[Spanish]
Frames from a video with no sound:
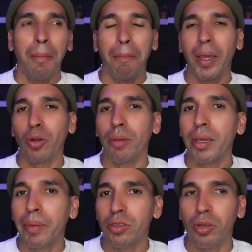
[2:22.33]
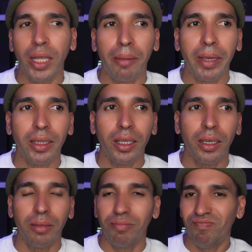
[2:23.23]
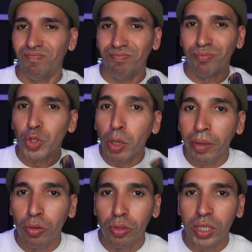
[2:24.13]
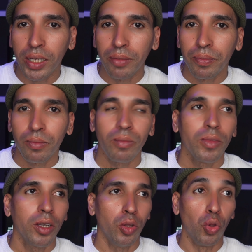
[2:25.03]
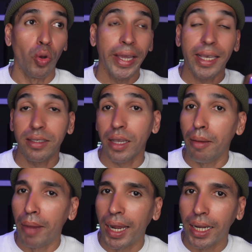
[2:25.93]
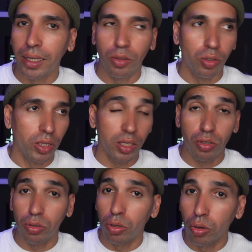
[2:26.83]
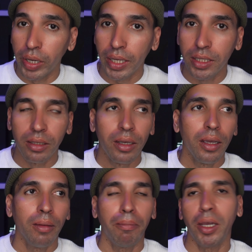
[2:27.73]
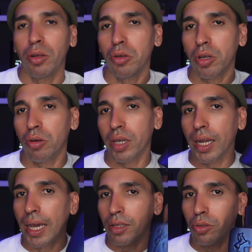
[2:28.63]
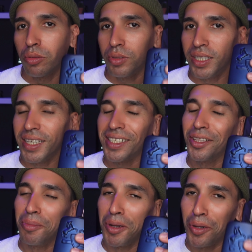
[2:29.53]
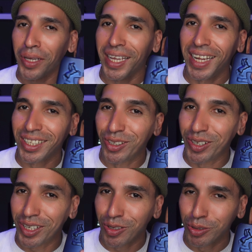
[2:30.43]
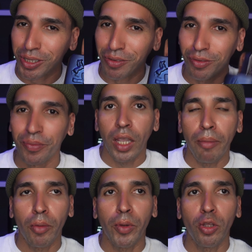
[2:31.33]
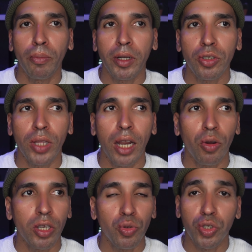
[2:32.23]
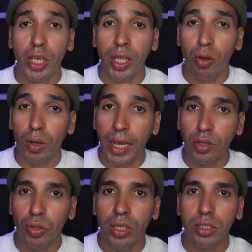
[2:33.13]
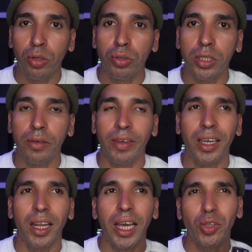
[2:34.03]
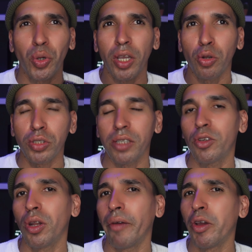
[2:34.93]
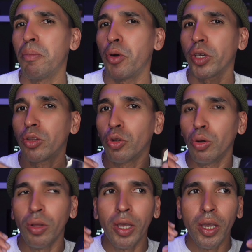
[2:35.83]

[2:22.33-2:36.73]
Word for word: pero a mí personalmente no me gusta. No es que sea mala, no, de hecho no lo es, pero yo creo que Lighton sigue siendo mejor que Lighton Exclusive. En mi opinión personal, lo que sucede con Lighton Exclusive es que Lighton Exclusive yo la veo un poquito